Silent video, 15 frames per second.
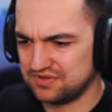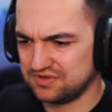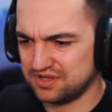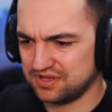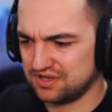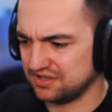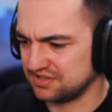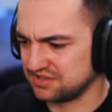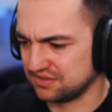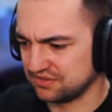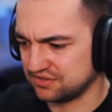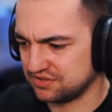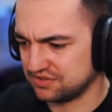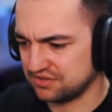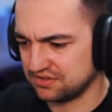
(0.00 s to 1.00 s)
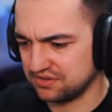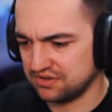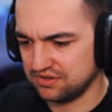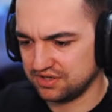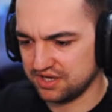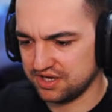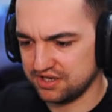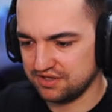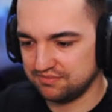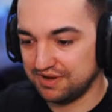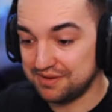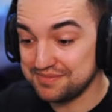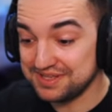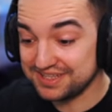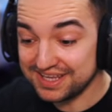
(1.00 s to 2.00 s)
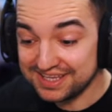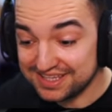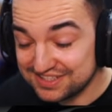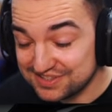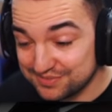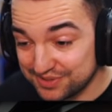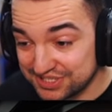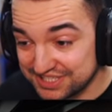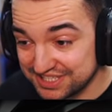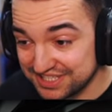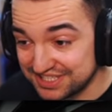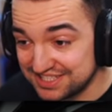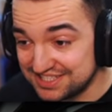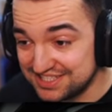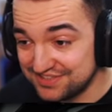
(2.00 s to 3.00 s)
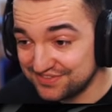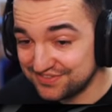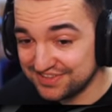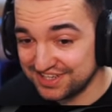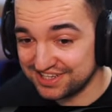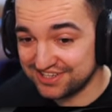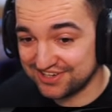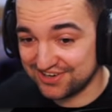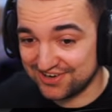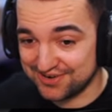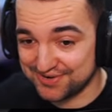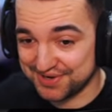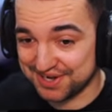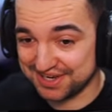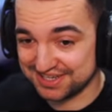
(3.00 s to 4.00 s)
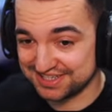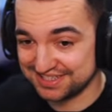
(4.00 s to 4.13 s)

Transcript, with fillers: takie coś, okej. Okay. Mamy takie, zobaczcie, jakieś dziwne koła.